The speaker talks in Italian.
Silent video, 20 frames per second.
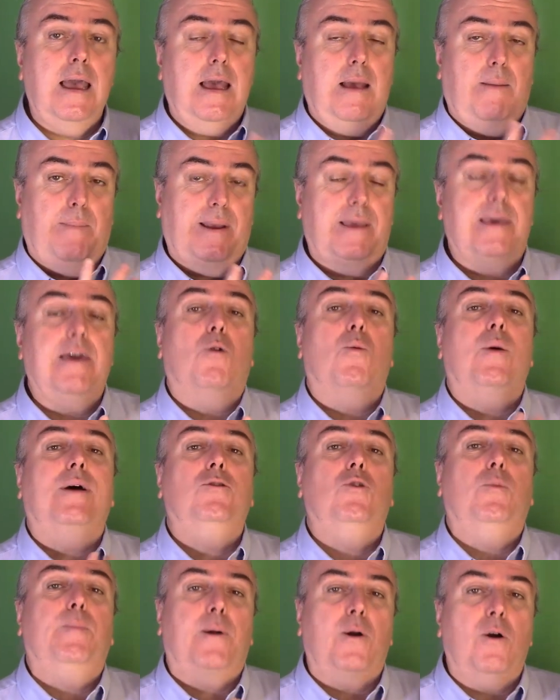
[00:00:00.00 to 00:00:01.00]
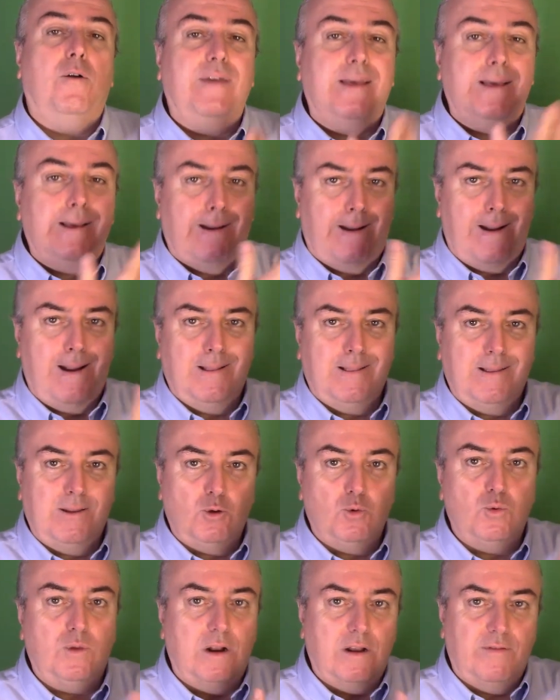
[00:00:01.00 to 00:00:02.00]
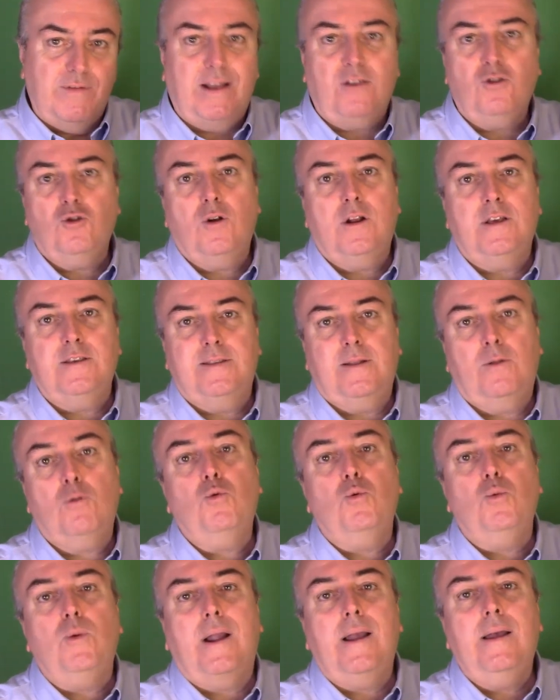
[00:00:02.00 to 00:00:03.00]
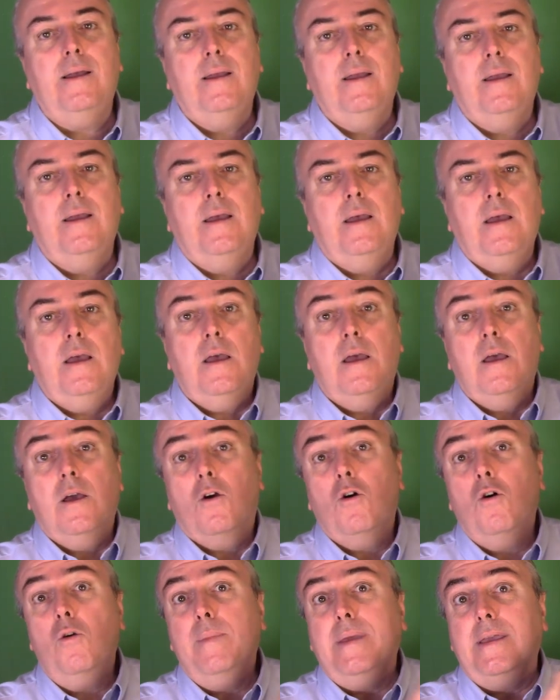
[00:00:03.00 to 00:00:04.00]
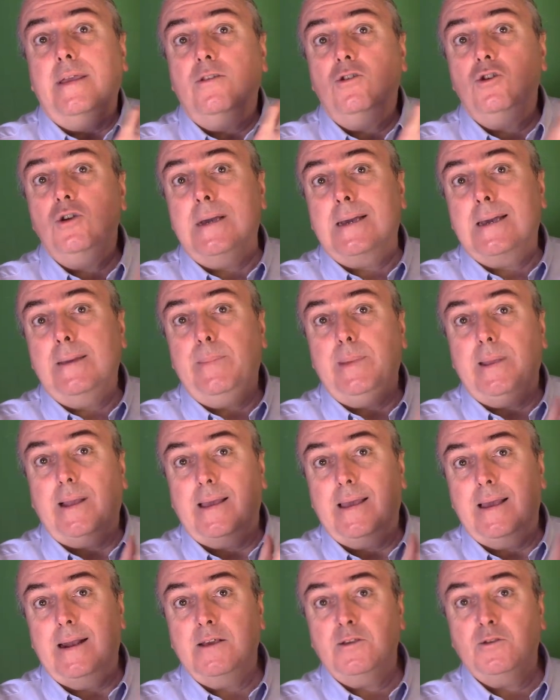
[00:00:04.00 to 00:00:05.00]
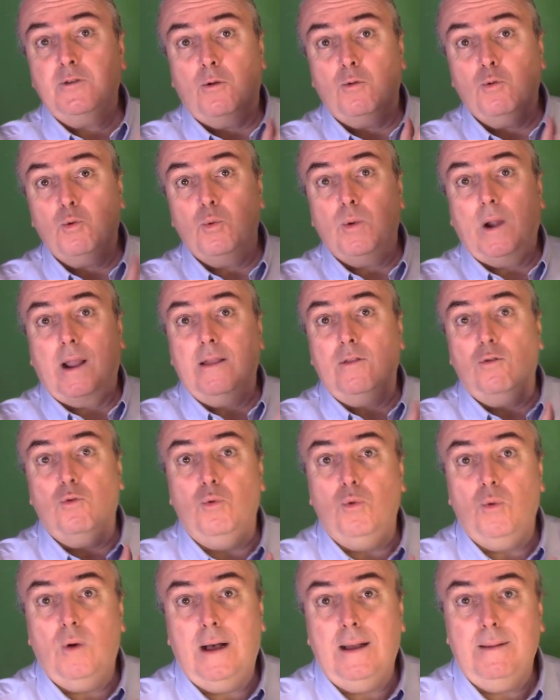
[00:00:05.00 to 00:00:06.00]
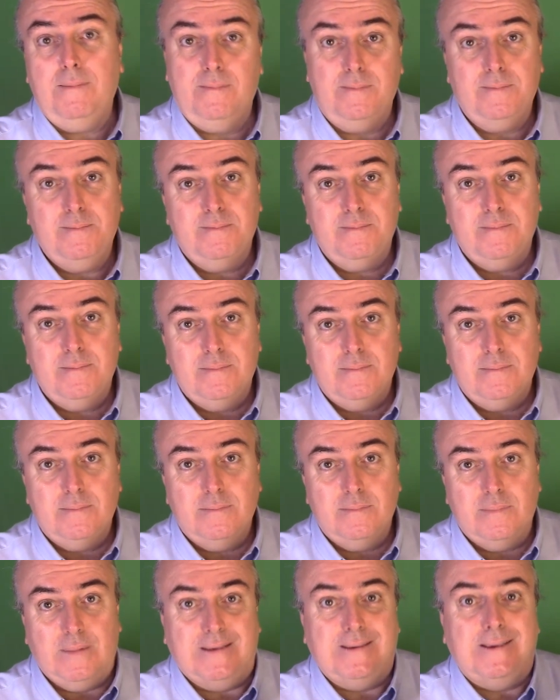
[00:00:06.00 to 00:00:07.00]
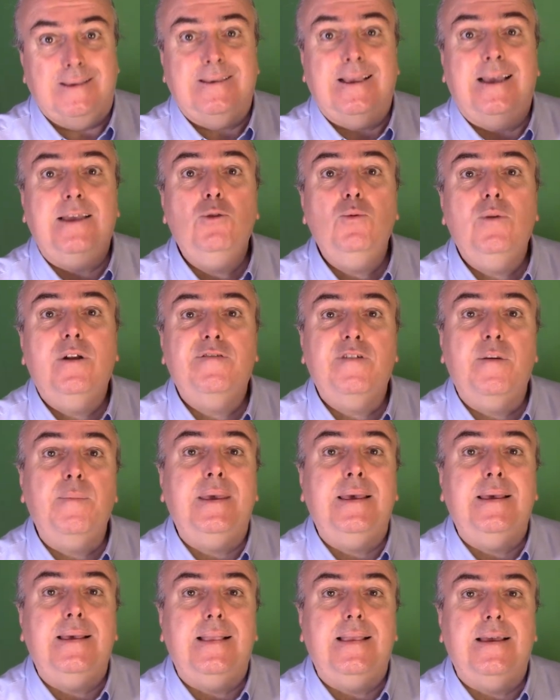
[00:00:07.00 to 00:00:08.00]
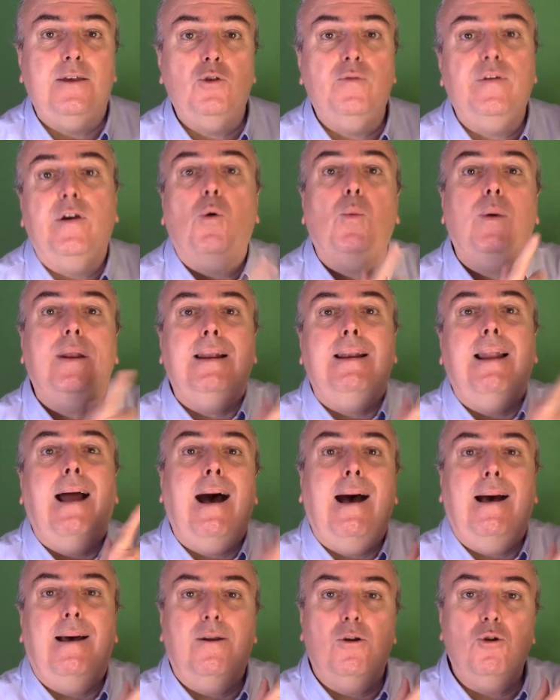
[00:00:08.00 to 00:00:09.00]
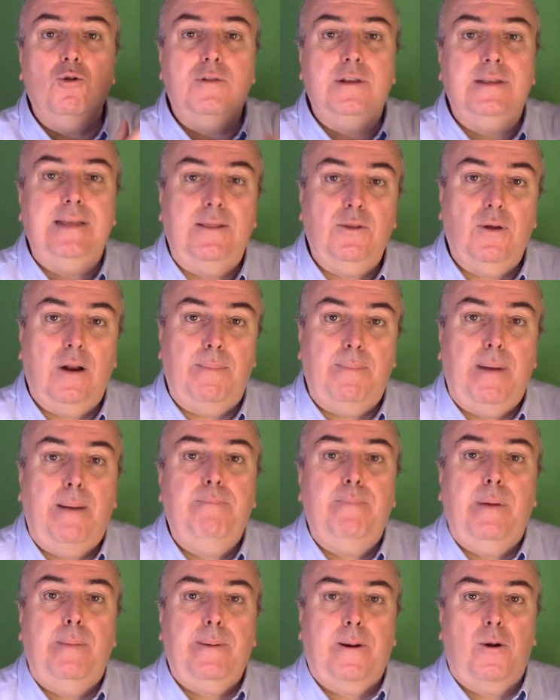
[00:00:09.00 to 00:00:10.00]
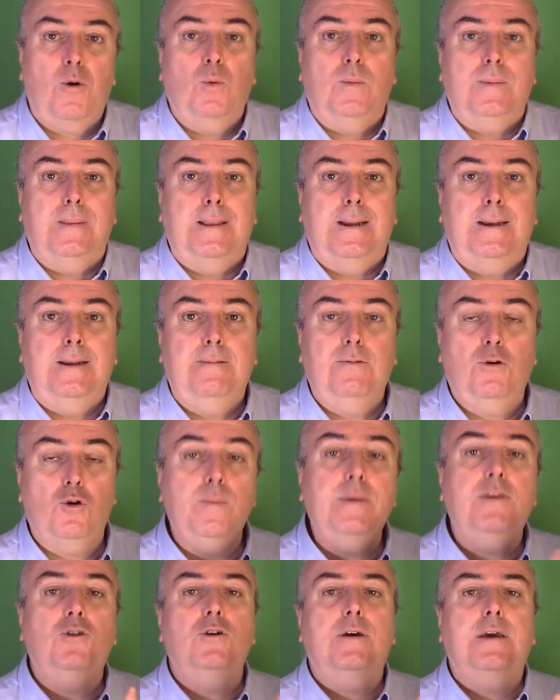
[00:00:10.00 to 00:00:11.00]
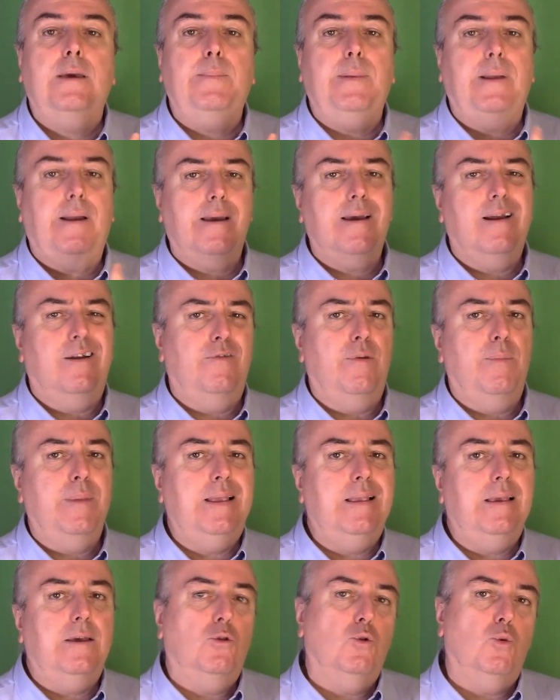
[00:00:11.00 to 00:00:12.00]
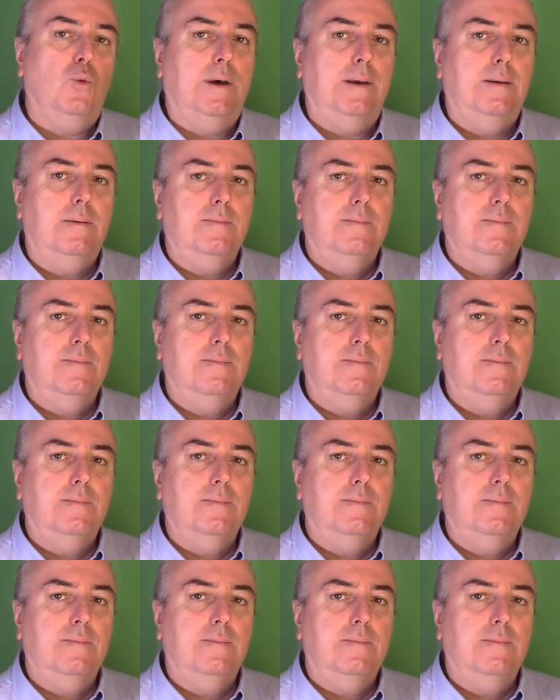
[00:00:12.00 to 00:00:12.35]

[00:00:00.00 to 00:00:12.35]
Perché quando provi gratitudine verso la struttura, cominci a capire che la struttura è tua. Se sei in una famiglia dove quelli là non ti danno la pappa pronta, cominci a capire che la famiglia è tua.